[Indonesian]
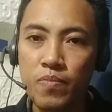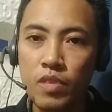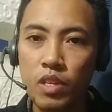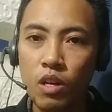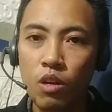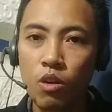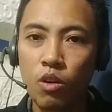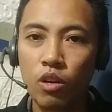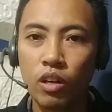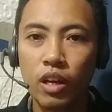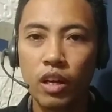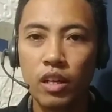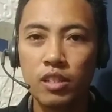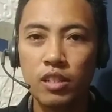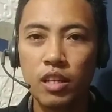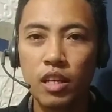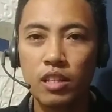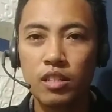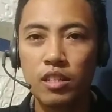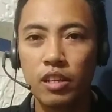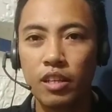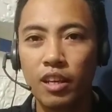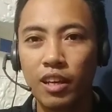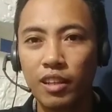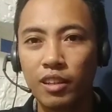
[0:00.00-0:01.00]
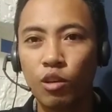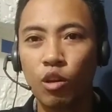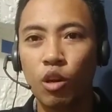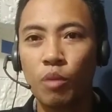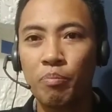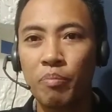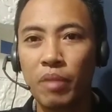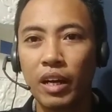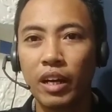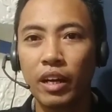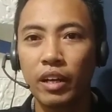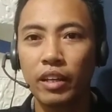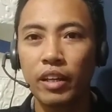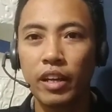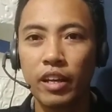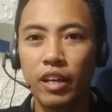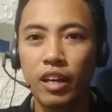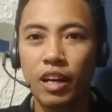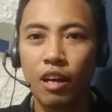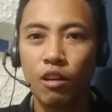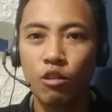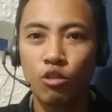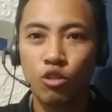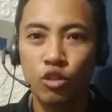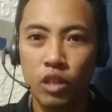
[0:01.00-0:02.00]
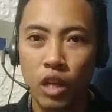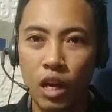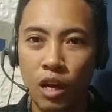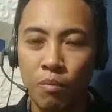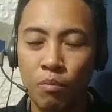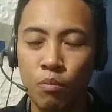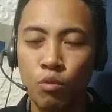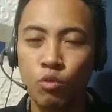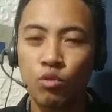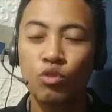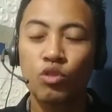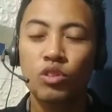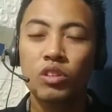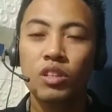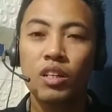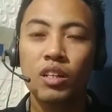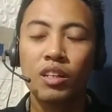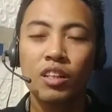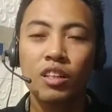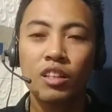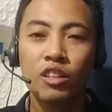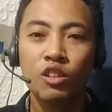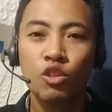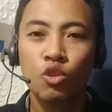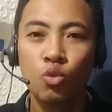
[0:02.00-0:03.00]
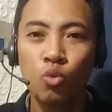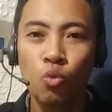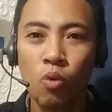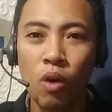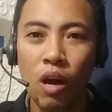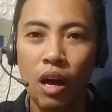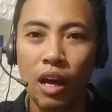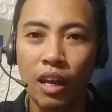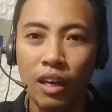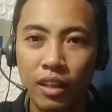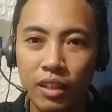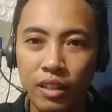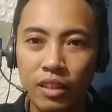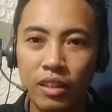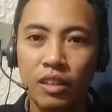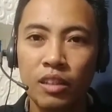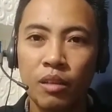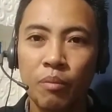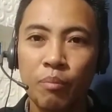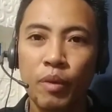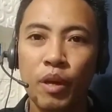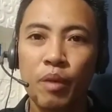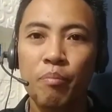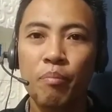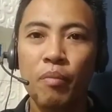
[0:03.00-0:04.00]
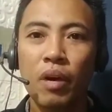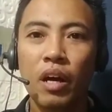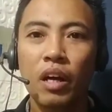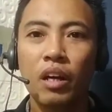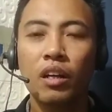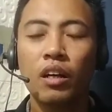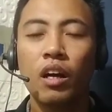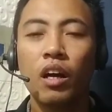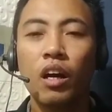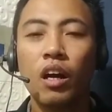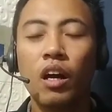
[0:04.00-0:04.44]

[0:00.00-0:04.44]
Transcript: organisasinya atau lembaganya yang harus dihapus, terkecuali memang